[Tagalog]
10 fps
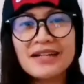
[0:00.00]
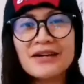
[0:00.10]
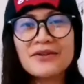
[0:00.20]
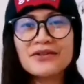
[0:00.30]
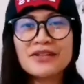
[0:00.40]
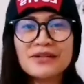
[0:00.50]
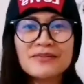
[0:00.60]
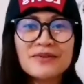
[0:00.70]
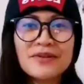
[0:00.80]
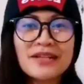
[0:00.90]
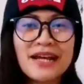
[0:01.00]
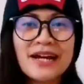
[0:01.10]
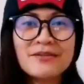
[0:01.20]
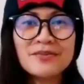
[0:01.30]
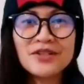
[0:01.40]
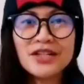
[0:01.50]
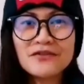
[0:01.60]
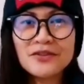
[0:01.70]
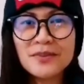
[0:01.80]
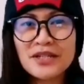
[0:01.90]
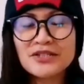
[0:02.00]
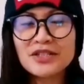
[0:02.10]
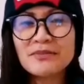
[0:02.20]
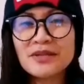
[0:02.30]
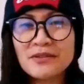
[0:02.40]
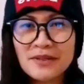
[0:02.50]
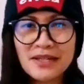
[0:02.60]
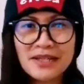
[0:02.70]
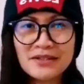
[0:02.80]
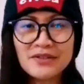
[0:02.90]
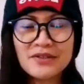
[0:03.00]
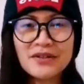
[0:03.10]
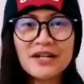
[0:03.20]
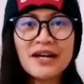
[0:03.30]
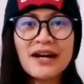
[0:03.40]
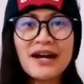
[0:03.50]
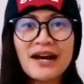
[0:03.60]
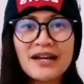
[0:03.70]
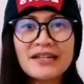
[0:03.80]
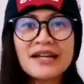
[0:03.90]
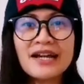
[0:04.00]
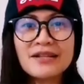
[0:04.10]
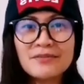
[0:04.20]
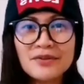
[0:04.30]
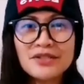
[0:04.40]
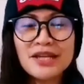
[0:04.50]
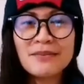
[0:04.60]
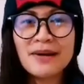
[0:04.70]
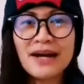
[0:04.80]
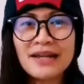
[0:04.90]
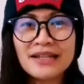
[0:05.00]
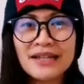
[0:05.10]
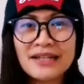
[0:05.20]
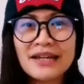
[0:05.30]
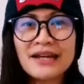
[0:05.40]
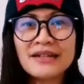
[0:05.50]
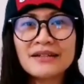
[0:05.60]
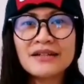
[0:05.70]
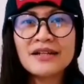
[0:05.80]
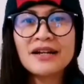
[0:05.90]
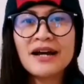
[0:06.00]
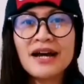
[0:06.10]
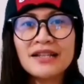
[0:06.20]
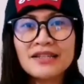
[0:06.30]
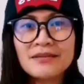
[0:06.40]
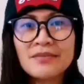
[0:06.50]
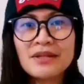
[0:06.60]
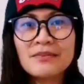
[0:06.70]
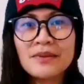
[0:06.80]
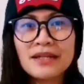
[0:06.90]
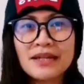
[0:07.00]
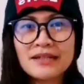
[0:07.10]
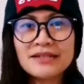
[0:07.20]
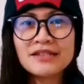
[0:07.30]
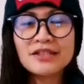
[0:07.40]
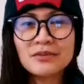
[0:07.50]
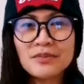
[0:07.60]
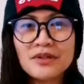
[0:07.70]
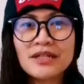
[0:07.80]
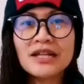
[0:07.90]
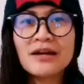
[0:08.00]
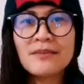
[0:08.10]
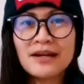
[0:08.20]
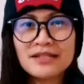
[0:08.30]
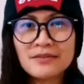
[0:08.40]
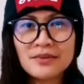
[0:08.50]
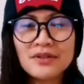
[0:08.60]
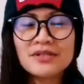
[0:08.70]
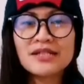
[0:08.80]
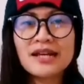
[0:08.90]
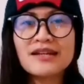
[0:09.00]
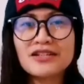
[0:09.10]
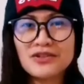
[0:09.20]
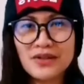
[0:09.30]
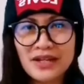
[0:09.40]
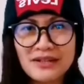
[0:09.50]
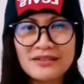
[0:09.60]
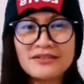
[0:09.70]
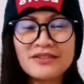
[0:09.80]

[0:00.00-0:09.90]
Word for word: Hinawin ko lang po lahat po na information na binibigay ko ay galing po sa embahada ng ating Pilipinas dito po na nakabase po sa Israel.